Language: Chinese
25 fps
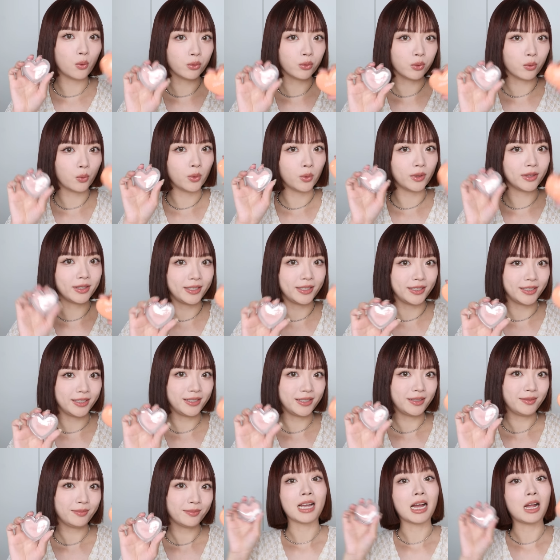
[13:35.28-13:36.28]
货的问
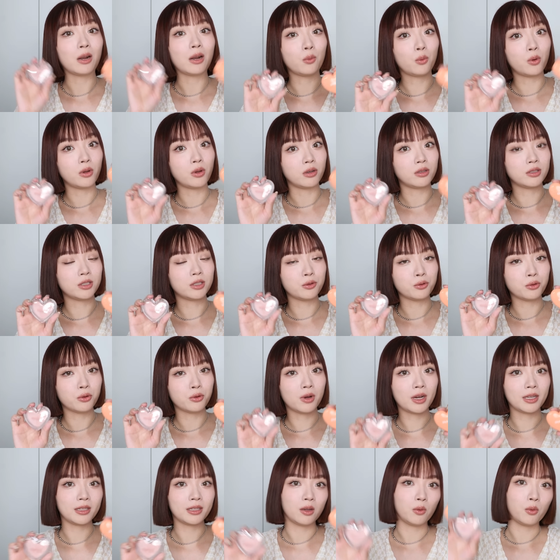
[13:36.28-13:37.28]
题。大家如果有兴趣
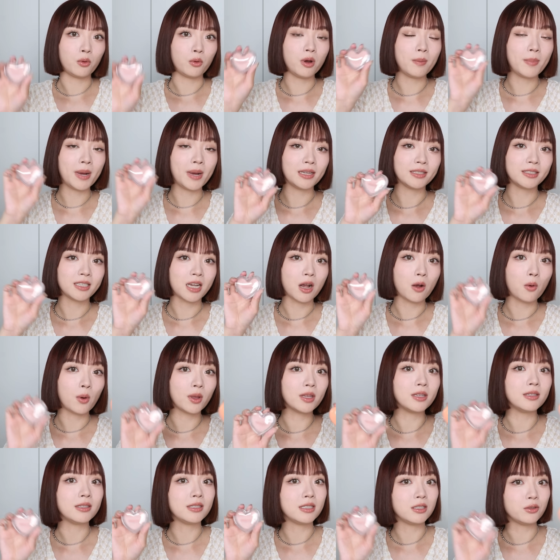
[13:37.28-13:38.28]
的话呢，我会把相
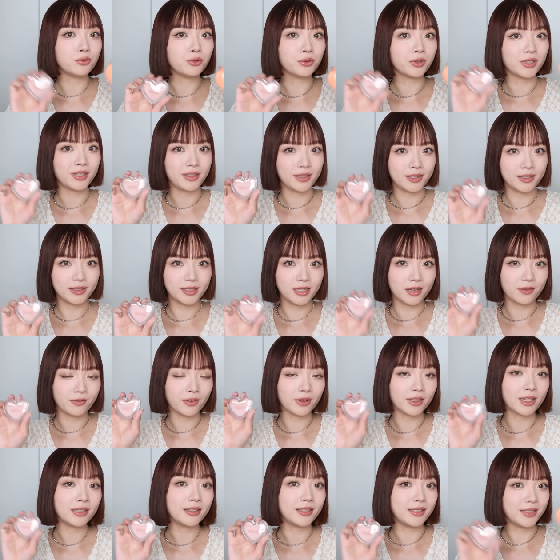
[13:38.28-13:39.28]
关的资讯跟链接
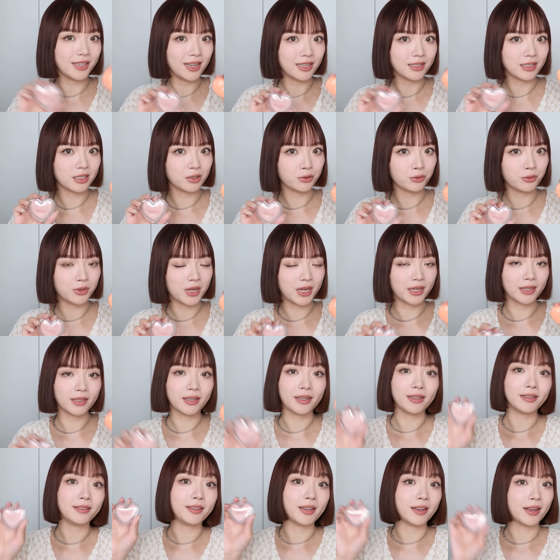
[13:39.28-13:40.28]
放在底下资讯栏，
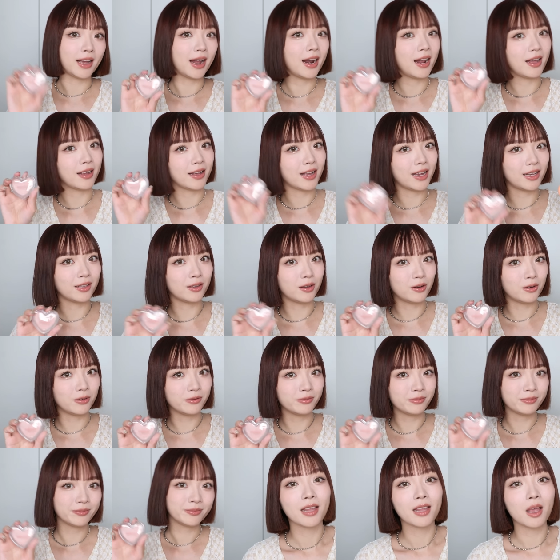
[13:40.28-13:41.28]
可以点开来看
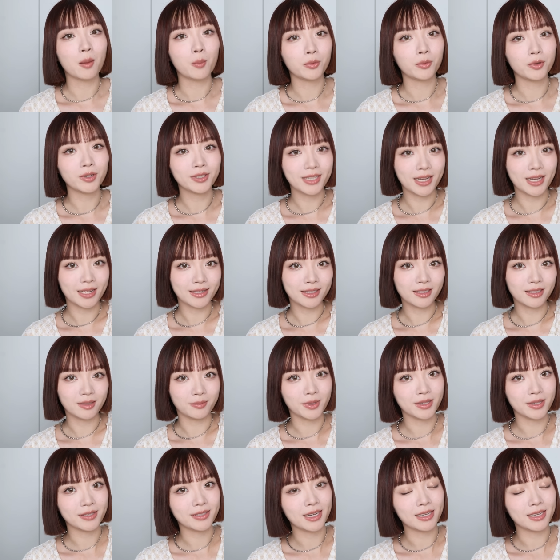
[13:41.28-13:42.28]
哦。那我们就下支影
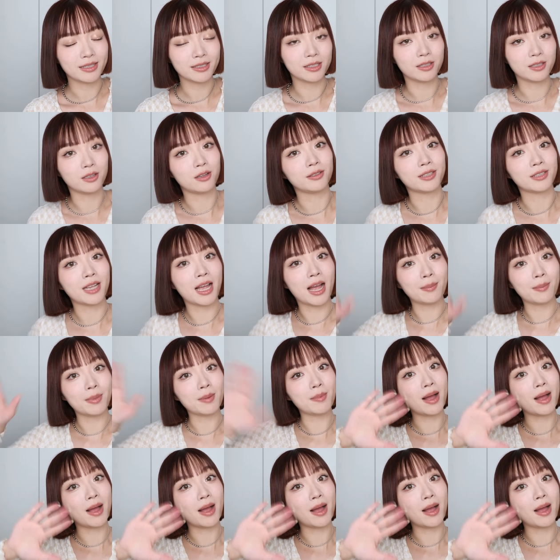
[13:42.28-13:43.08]
片再见喽，大家拜